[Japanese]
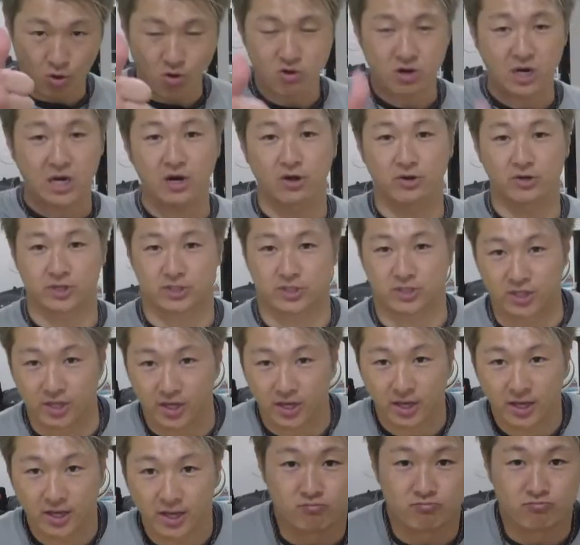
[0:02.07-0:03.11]
今回はです
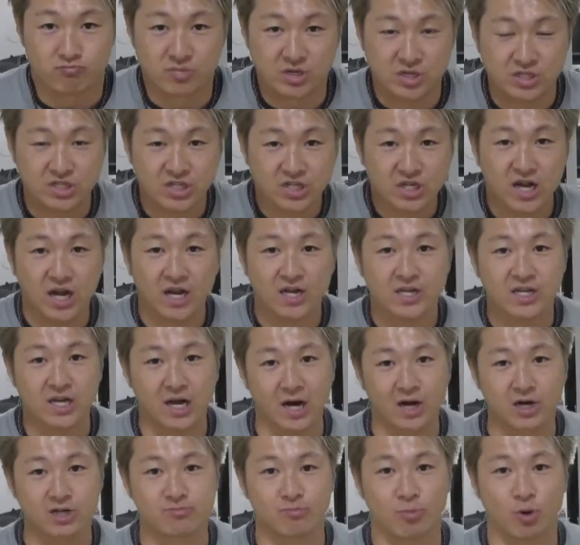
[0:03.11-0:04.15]
ね、身近
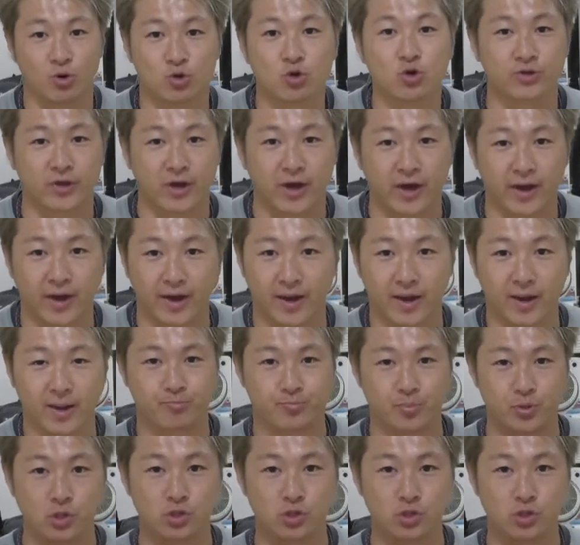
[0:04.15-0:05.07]
にあるもので